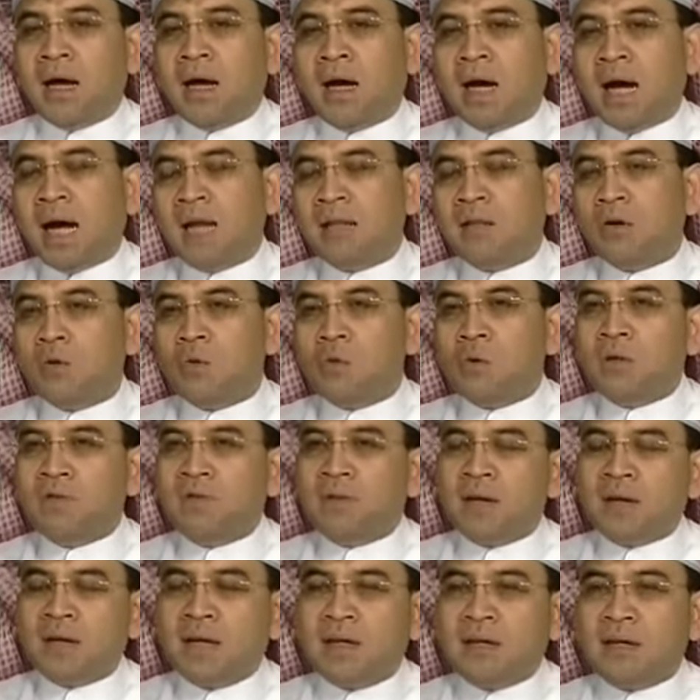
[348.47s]
هذا هو
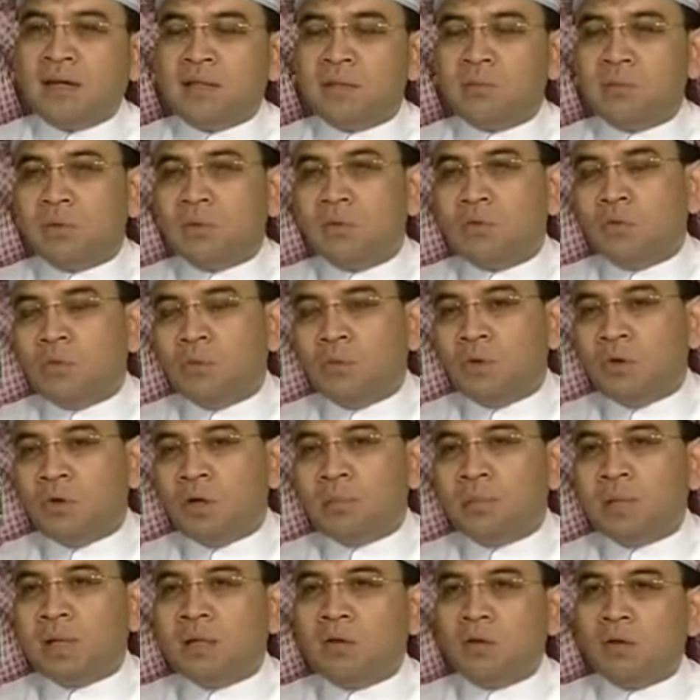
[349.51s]
الفرق الناس بتقول
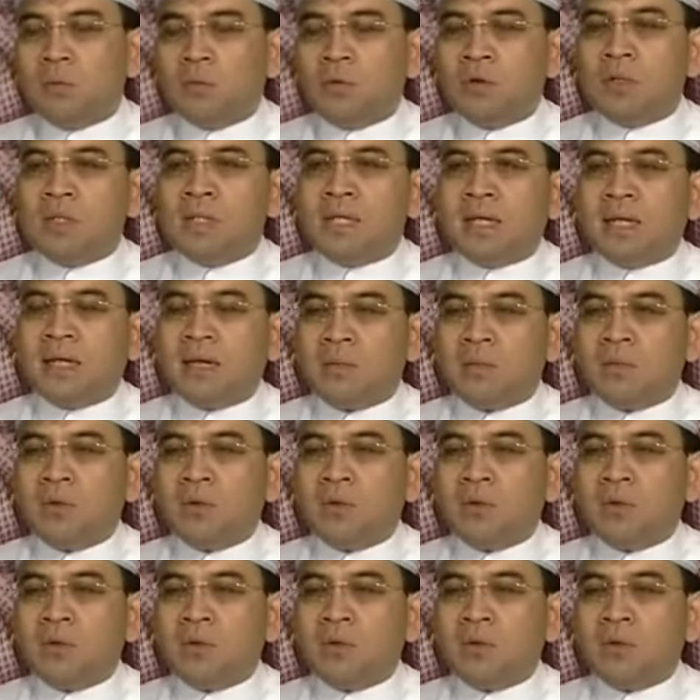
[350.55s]
مويه بيضاء ومويه زرقاء